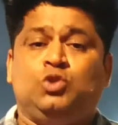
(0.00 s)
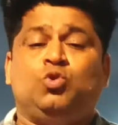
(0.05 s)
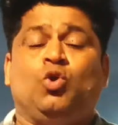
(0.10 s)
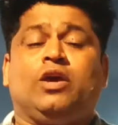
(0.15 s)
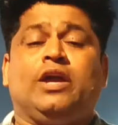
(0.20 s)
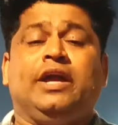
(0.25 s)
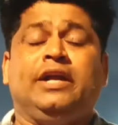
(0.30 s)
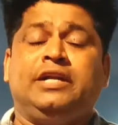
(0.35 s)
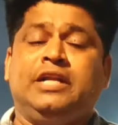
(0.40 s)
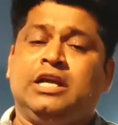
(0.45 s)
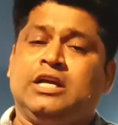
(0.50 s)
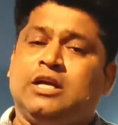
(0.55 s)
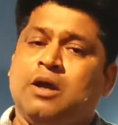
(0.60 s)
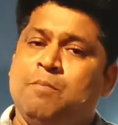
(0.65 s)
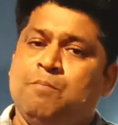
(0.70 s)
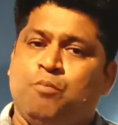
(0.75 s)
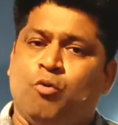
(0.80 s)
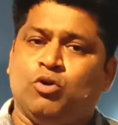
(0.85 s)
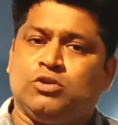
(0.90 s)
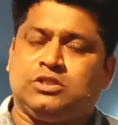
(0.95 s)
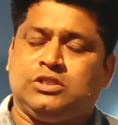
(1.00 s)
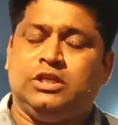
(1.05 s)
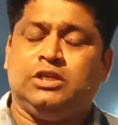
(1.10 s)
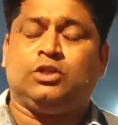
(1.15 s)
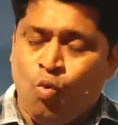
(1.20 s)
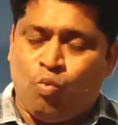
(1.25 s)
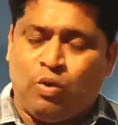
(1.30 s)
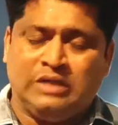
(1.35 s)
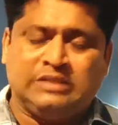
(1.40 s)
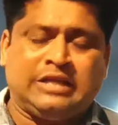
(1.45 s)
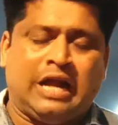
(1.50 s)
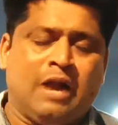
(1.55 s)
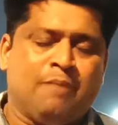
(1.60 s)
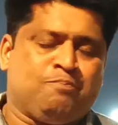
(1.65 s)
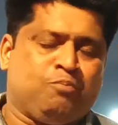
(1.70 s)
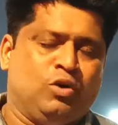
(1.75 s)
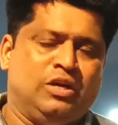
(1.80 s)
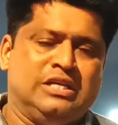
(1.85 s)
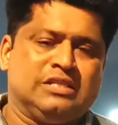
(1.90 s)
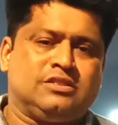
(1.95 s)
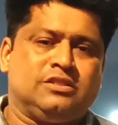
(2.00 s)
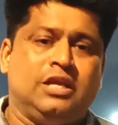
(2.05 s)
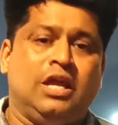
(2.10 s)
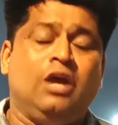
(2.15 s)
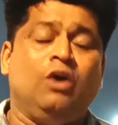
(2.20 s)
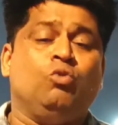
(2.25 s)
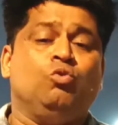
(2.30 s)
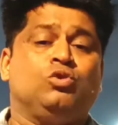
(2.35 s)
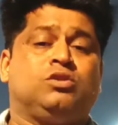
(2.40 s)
जो कि डिकम्पोज थी तो वलसाड़ पुलिस ने